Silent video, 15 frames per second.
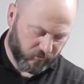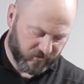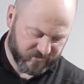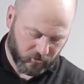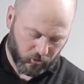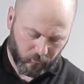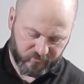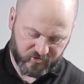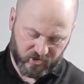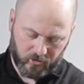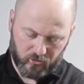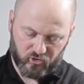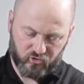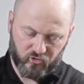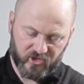który jest grubszy
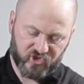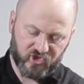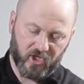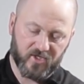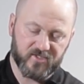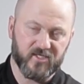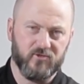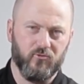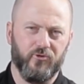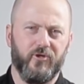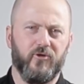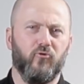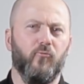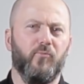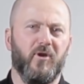i kosztuje 400
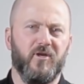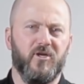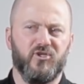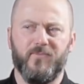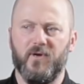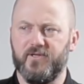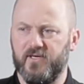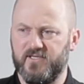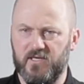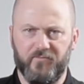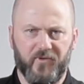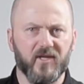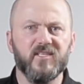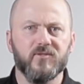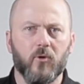zł, kupię na szmatach za
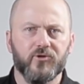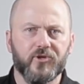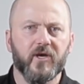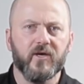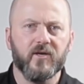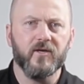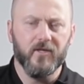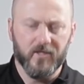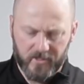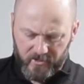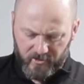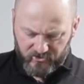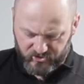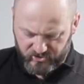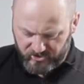5 zł,
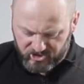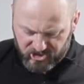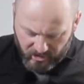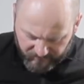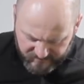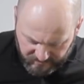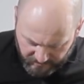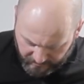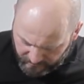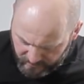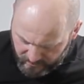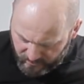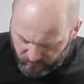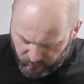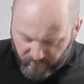czy nie trzeba wcale
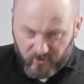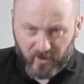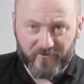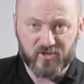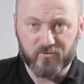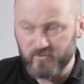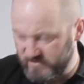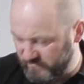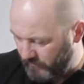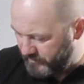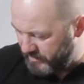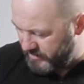wydawać mnóstwo